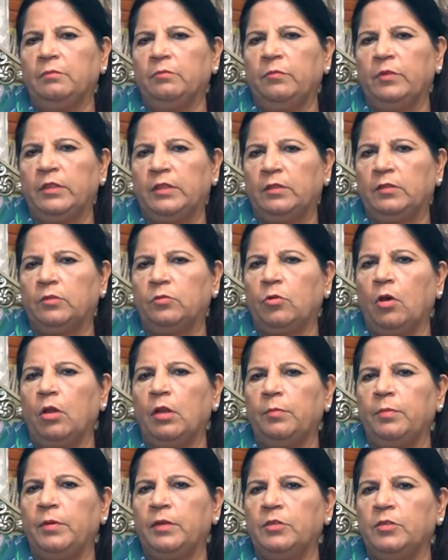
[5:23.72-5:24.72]
विद
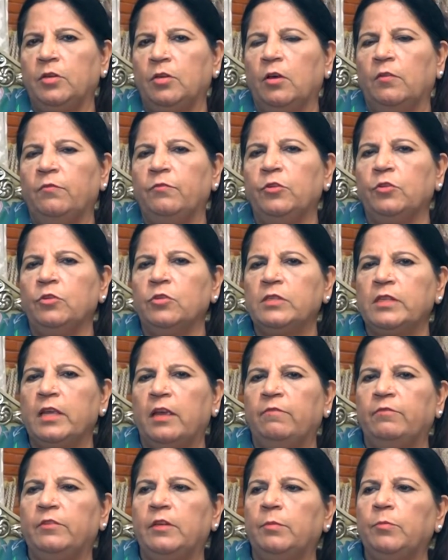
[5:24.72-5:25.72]
कोलेब्रेशन ऑफ
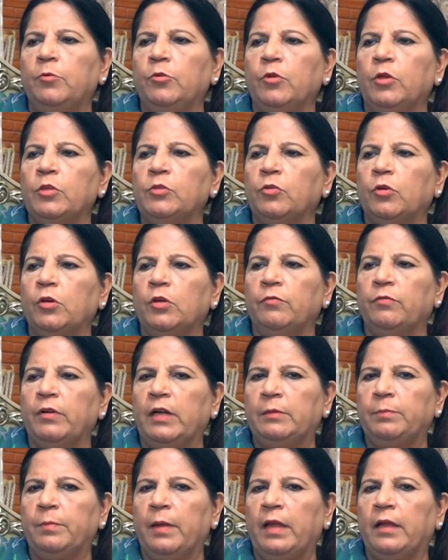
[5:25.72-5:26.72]
यूनिसेफ डब्ल्यू एच और
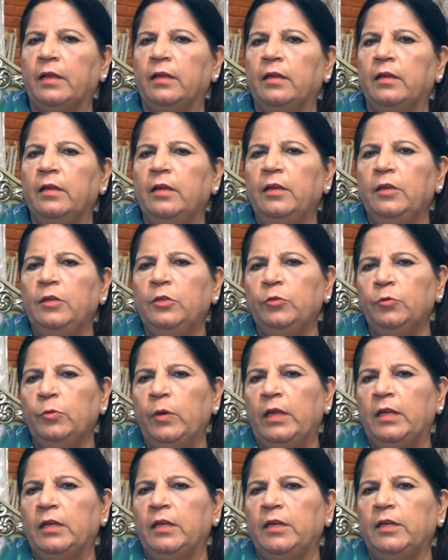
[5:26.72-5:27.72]
वर्ल्ड बैंक यू
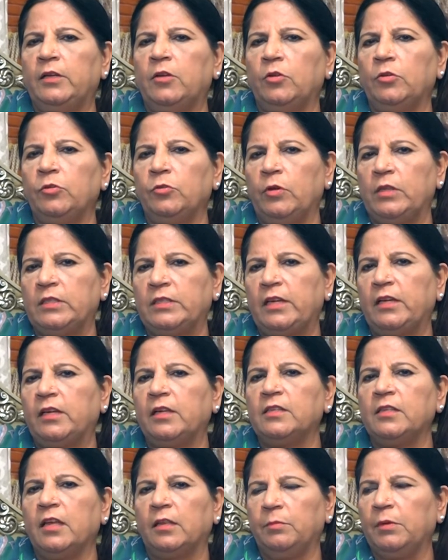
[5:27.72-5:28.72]
एन एड और यू एस एड
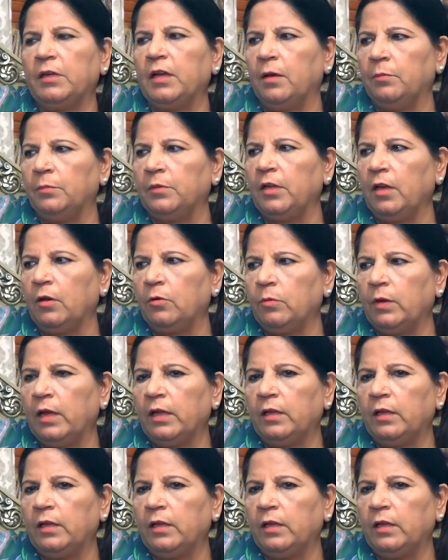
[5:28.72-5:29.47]
के साथ भी काम किया हुआ